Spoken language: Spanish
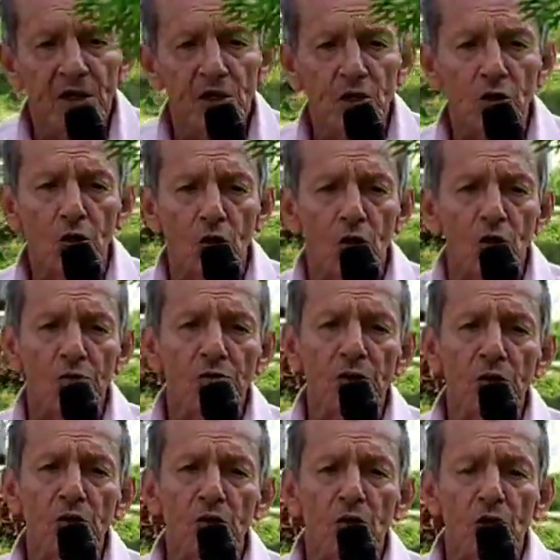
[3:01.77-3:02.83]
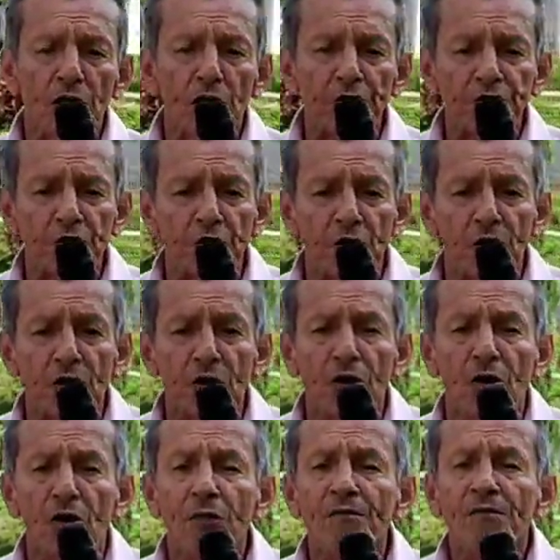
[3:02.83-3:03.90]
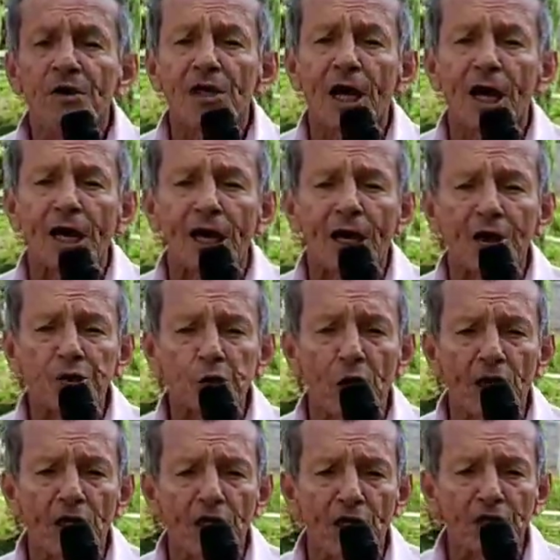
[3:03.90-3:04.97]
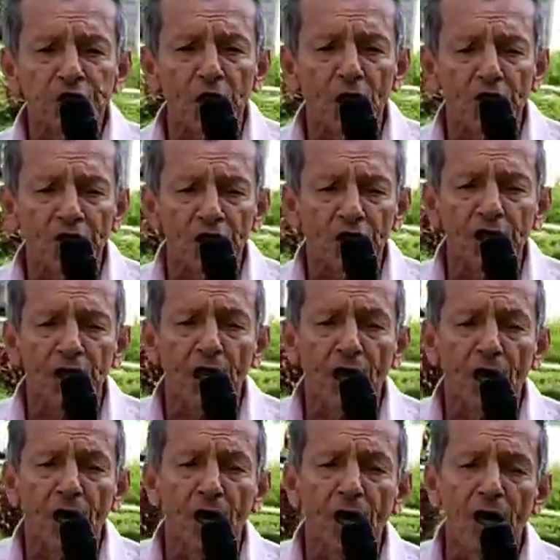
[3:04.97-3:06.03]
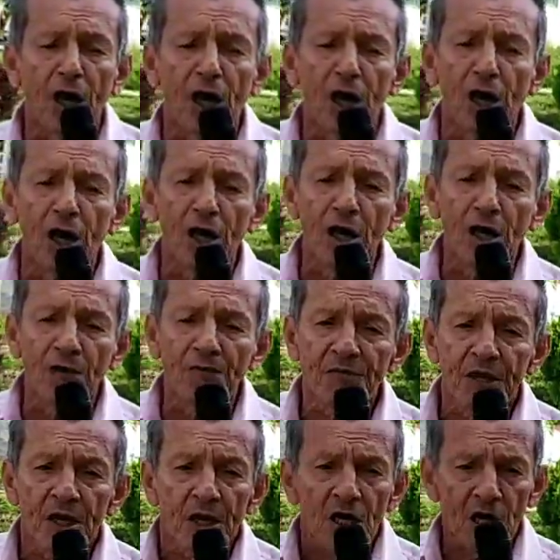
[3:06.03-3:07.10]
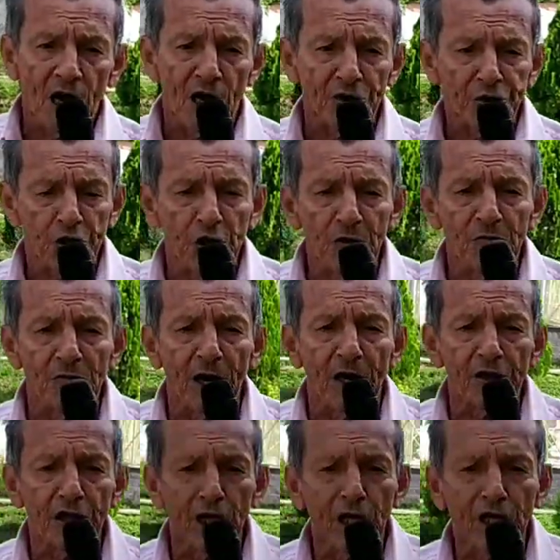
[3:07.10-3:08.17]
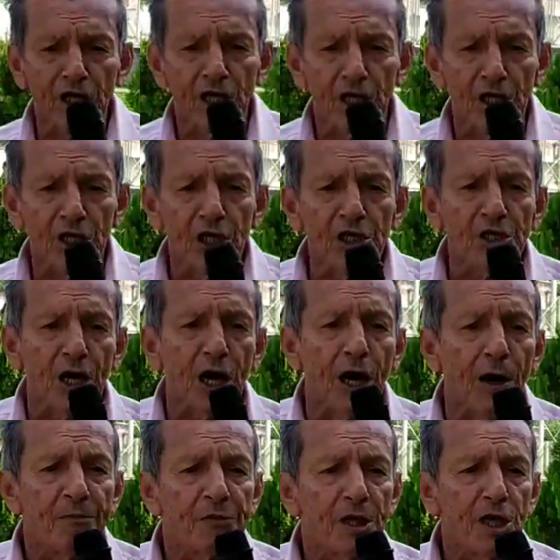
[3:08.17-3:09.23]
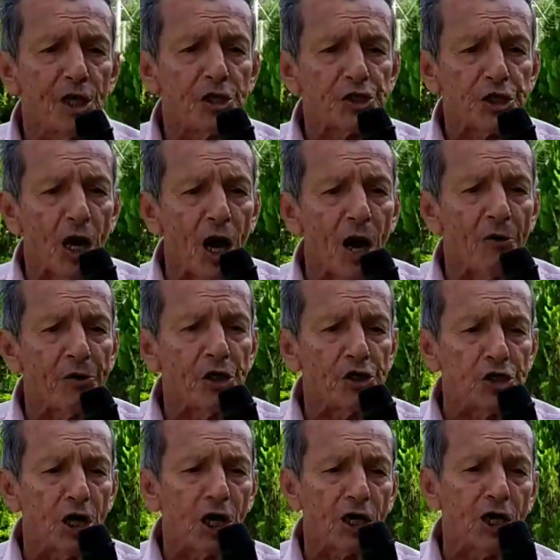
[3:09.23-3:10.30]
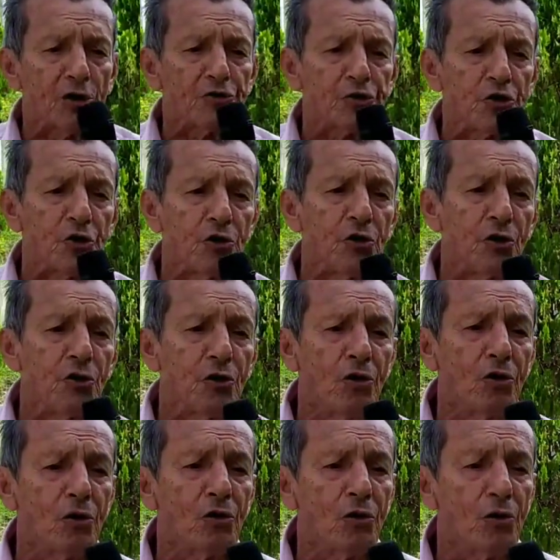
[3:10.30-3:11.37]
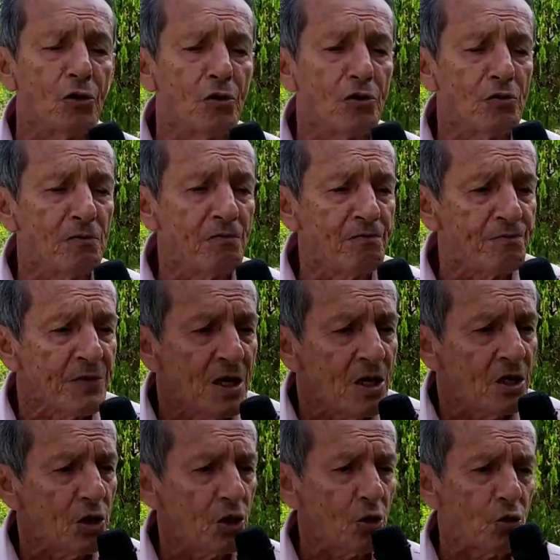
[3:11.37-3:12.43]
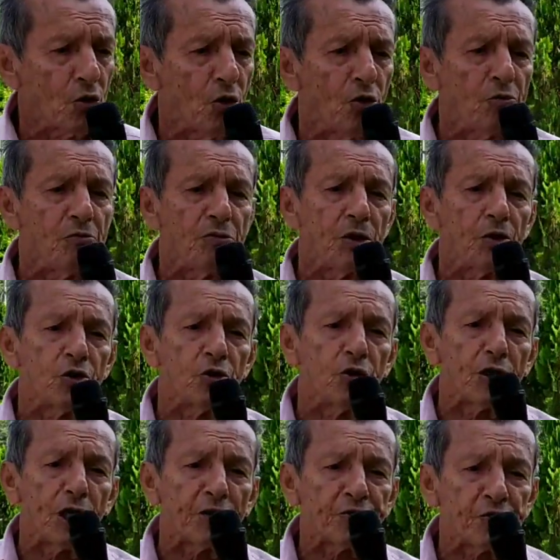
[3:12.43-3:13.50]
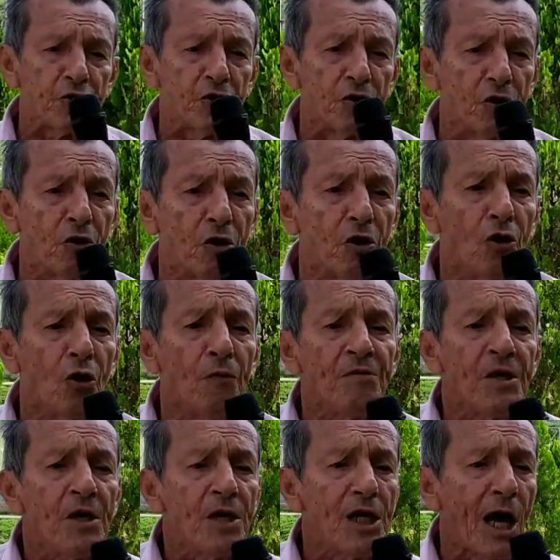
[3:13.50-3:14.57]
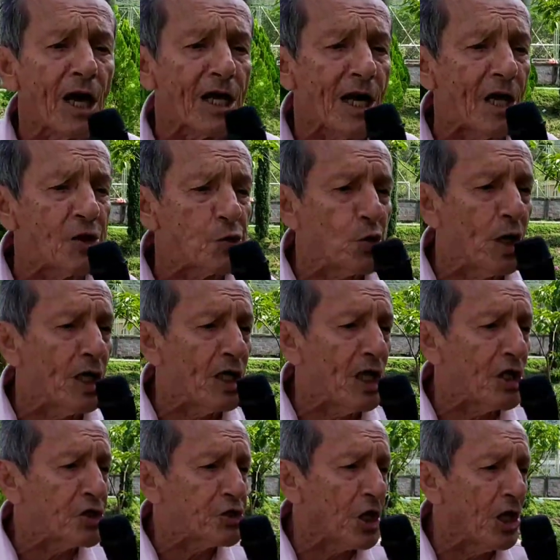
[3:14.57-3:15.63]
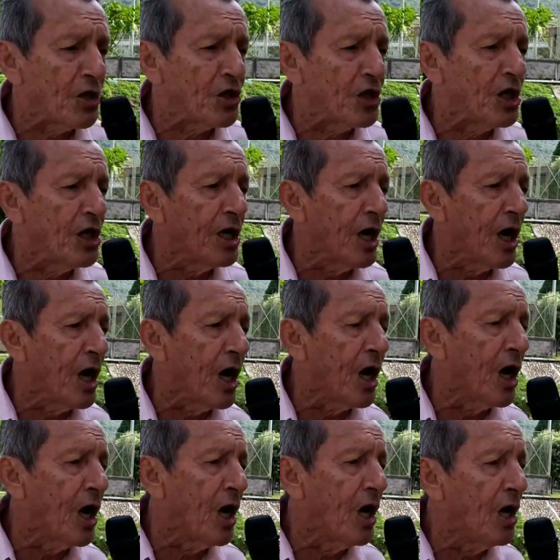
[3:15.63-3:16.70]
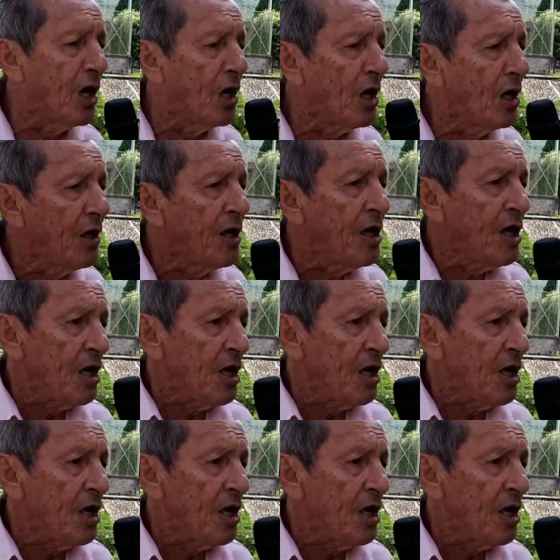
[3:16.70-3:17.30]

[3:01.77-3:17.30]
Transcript: Y con mi corazón le canto en este día. A ti madre querida, esta bella canción. Y con mi corazón le canto en este día.